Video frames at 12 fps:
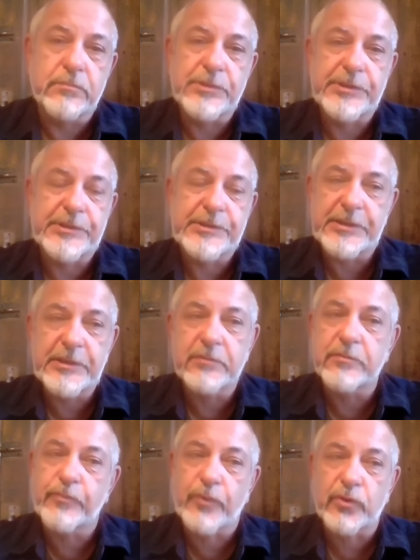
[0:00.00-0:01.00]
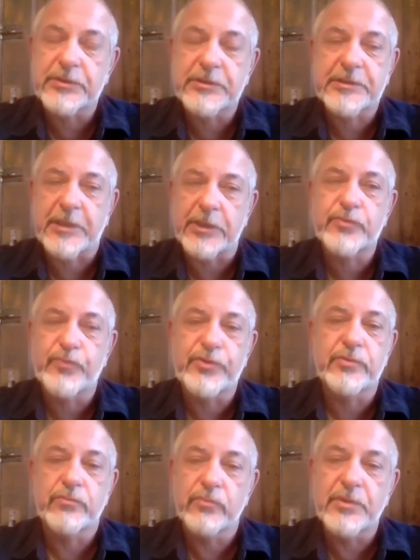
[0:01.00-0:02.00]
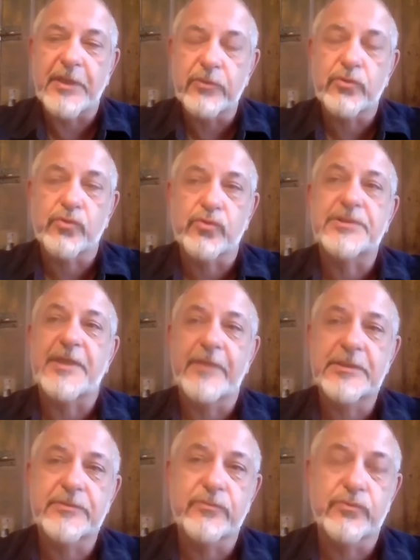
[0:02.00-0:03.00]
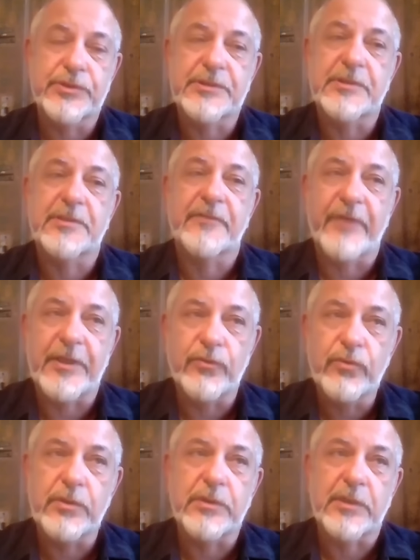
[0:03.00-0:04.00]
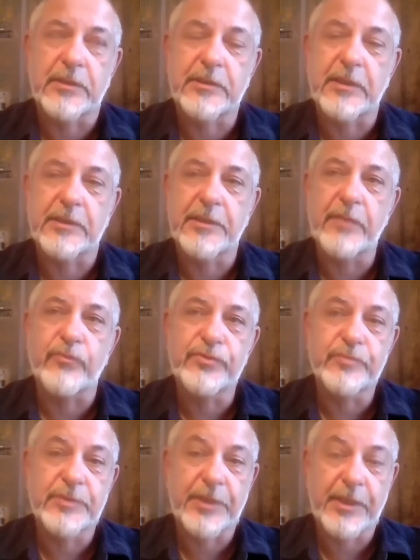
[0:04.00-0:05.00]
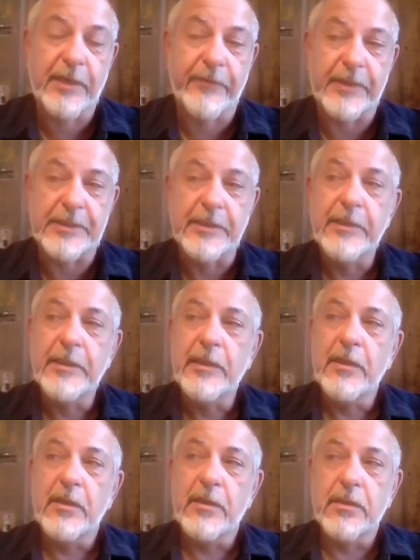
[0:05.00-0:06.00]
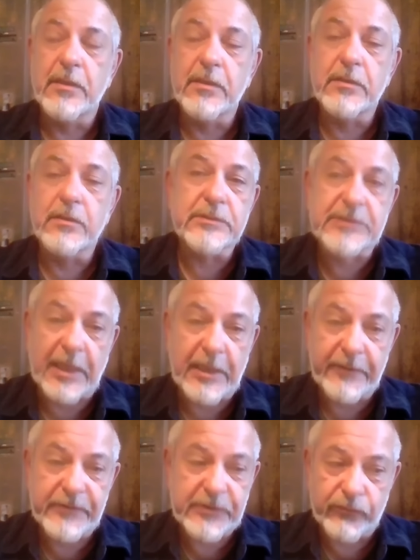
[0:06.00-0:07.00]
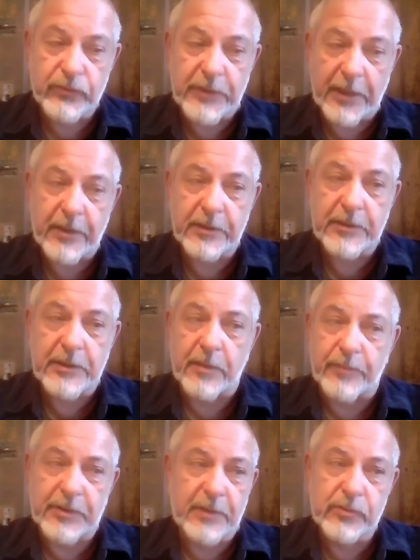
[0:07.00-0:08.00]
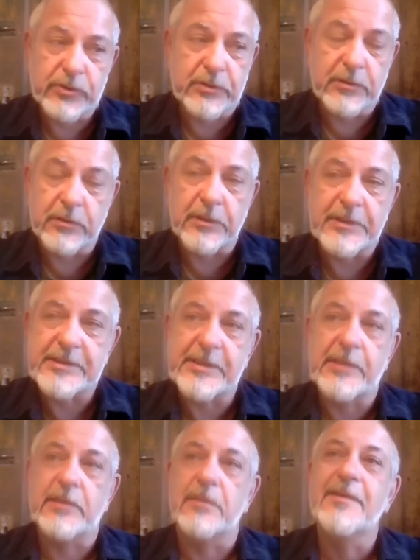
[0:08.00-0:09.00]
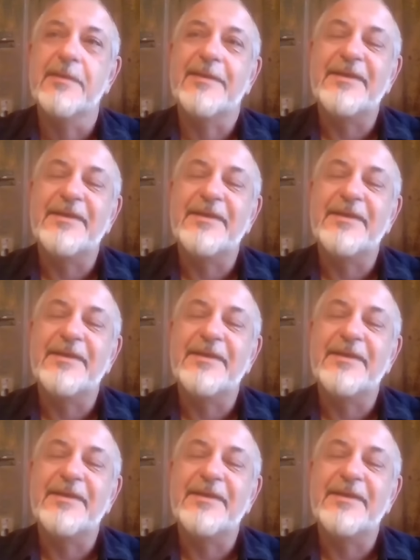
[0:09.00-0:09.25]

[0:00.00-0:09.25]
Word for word: Си просто скажет Путину, ну, давай, друг, завязывай уже с этой войной, и так, тогда и будем торговать. Э, скорее всего, наверное, так, потому что те